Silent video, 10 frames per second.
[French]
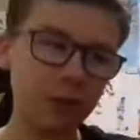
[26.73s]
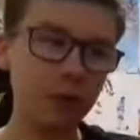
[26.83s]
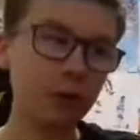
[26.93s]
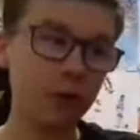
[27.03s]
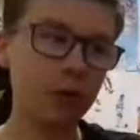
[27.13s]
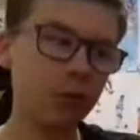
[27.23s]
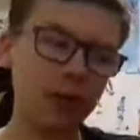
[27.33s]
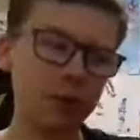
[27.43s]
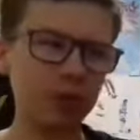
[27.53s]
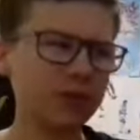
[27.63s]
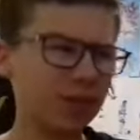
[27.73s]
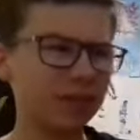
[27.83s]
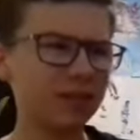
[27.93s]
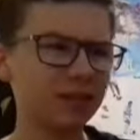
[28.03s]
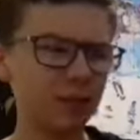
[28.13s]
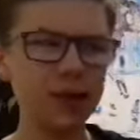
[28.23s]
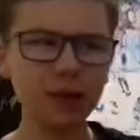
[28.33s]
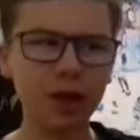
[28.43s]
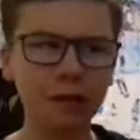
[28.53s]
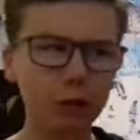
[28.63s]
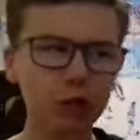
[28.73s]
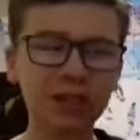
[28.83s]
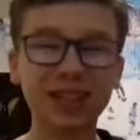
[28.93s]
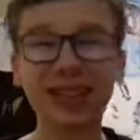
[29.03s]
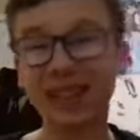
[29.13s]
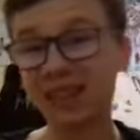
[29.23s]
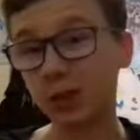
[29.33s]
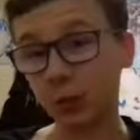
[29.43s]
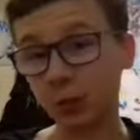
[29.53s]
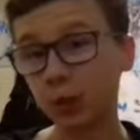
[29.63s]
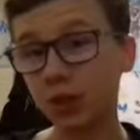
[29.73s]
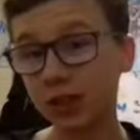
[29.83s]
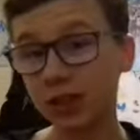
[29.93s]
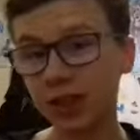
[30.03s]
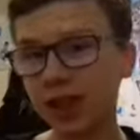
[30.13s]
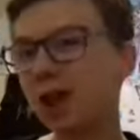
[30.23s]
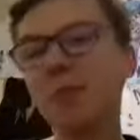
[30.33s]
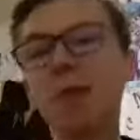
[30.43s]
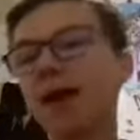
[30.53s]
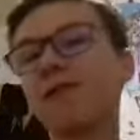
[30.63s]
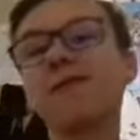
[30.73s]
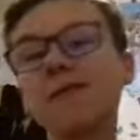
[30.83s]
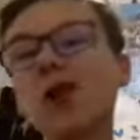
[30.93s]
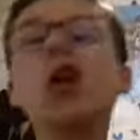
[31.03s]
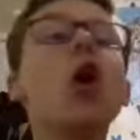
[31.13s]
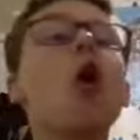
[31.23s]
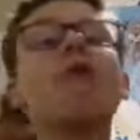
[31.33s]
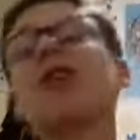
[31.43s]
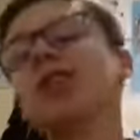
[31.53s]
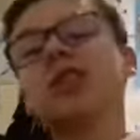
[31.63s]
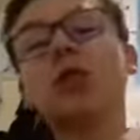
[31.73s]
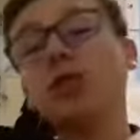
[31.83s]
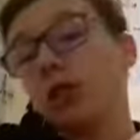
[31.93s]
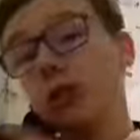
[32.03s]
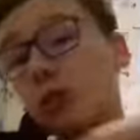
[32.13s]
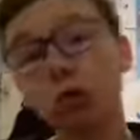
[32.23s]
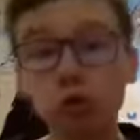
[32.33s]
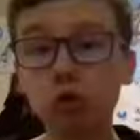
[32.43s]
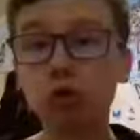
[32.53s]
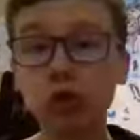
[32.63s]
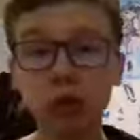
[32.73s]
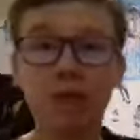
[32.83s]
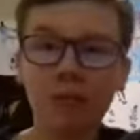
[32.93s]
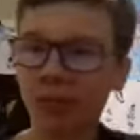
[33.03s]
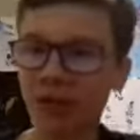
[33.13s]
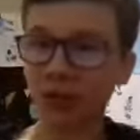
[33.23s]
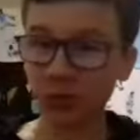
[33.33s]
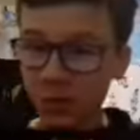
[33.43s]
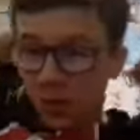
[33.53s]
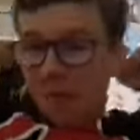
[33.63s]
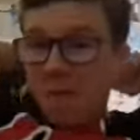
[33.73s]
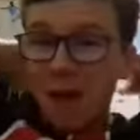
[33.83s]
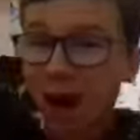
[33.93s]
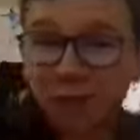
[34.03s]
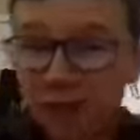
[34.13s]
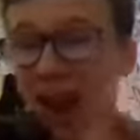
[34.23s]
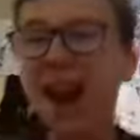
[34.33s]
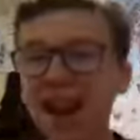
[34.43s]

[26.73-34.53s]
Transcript: avant, euh, bah je pense, ouais, avant que je fasse la critique sur le Sonic, mais bref, on va changer complètement de sujet, on va parler de Marvel